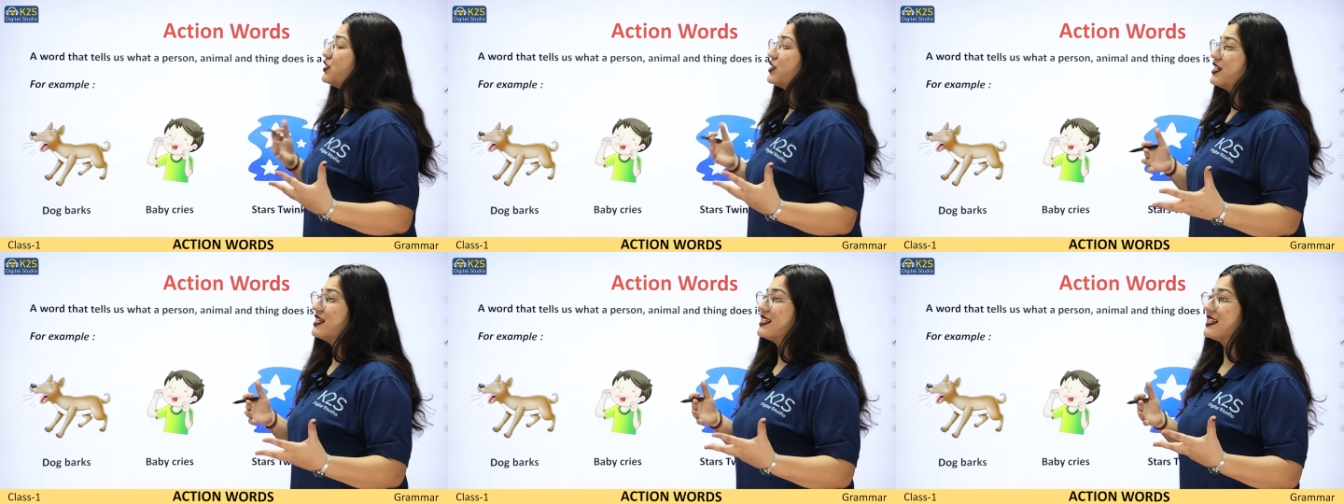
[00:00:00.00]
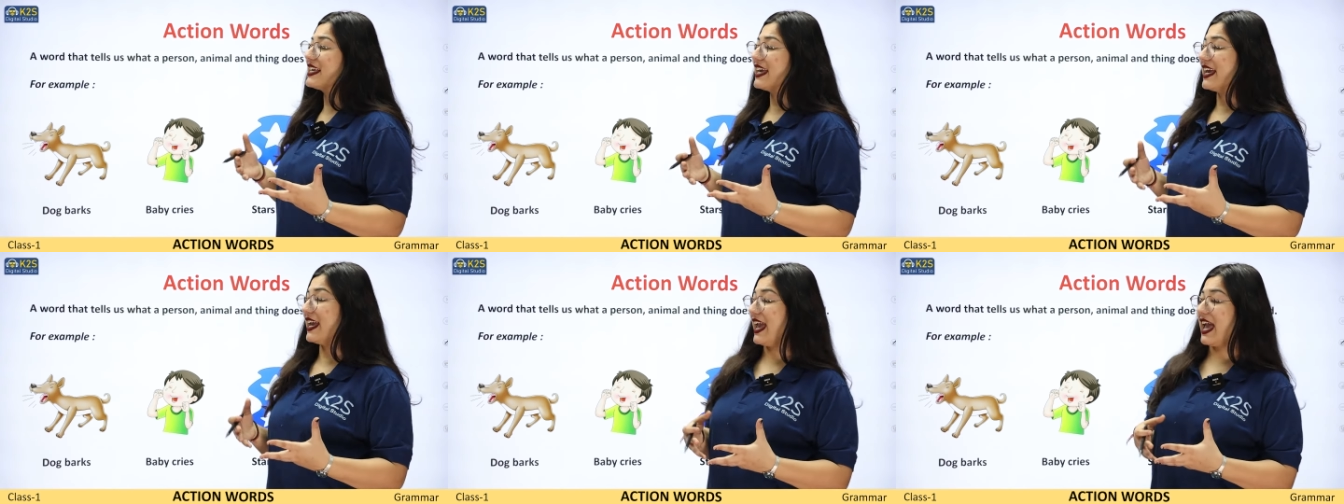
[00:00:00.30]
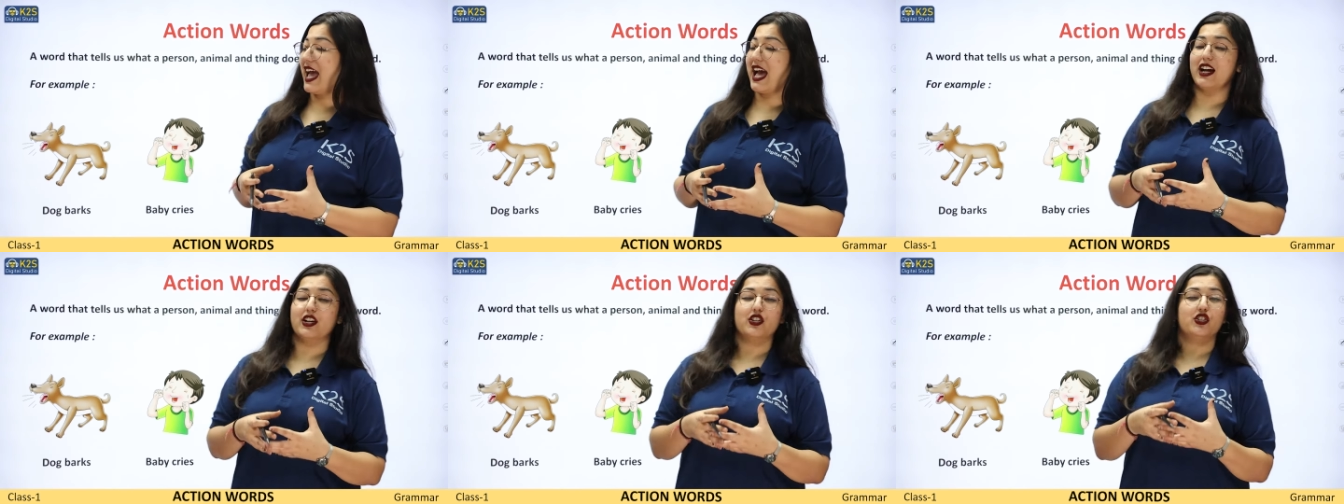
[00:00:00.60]
चीज के
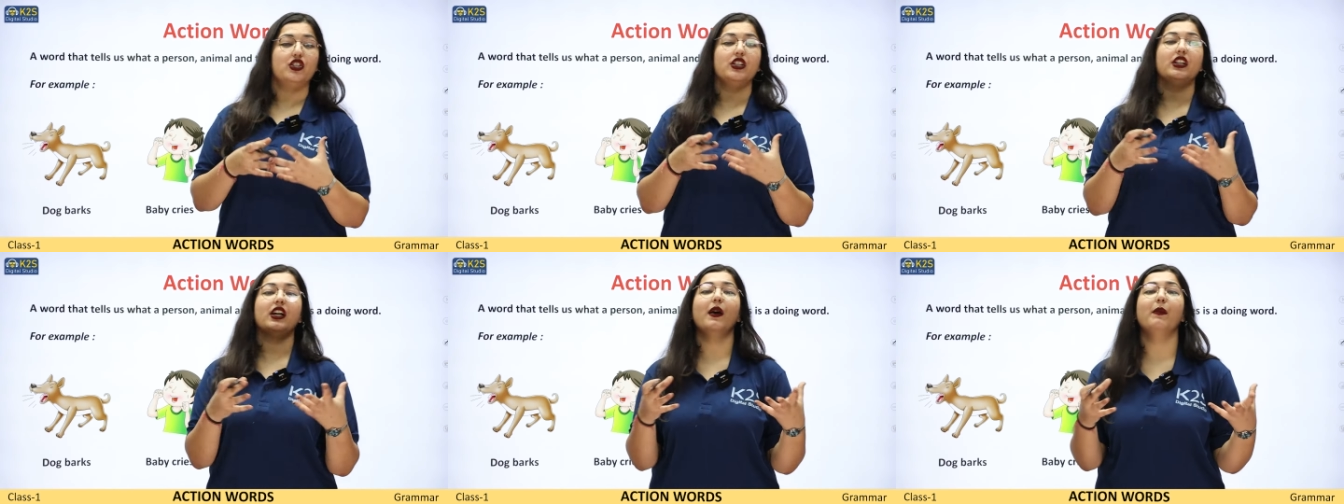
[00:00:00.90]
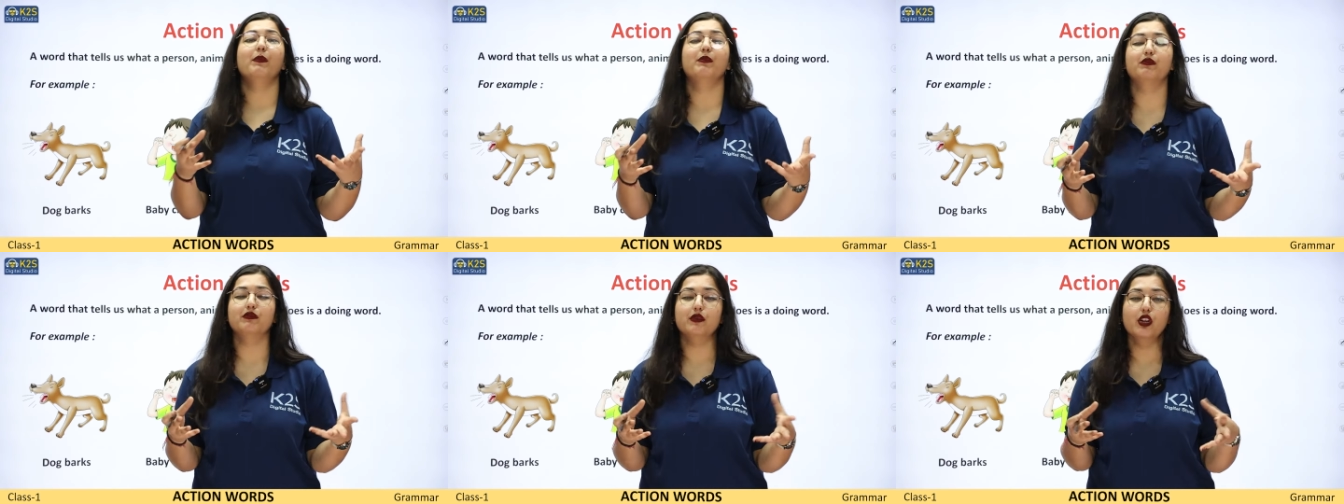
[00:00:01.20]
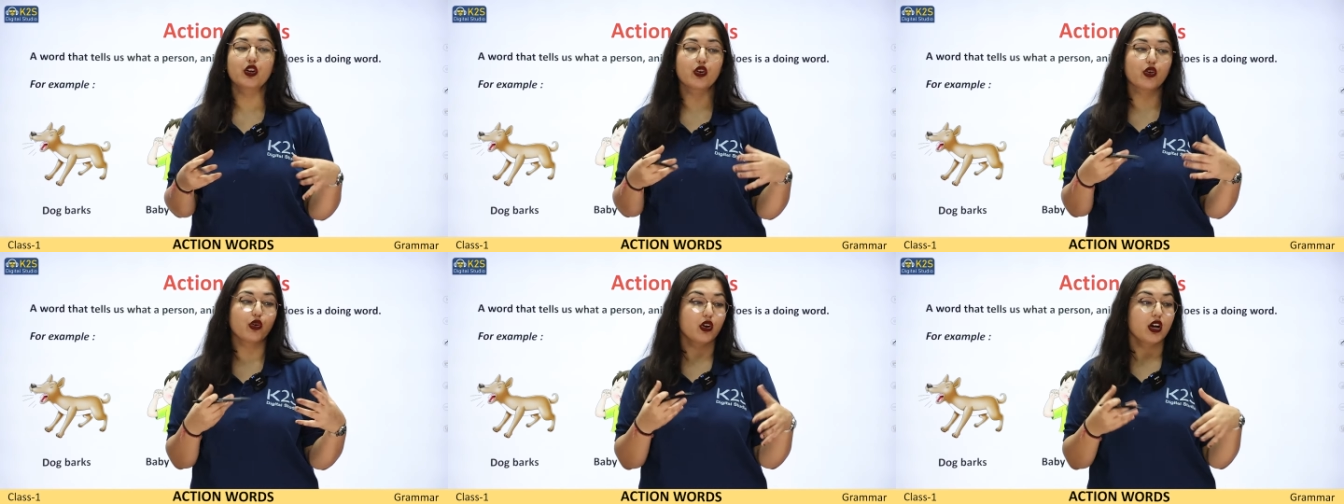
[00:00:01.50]
एक्शन का
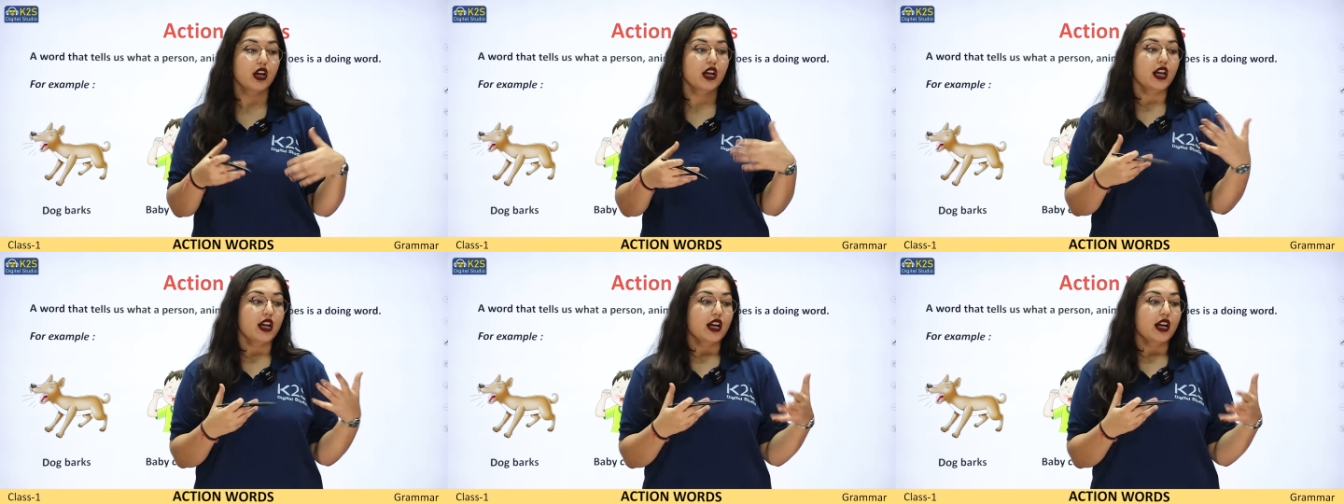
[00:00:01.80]
यू नो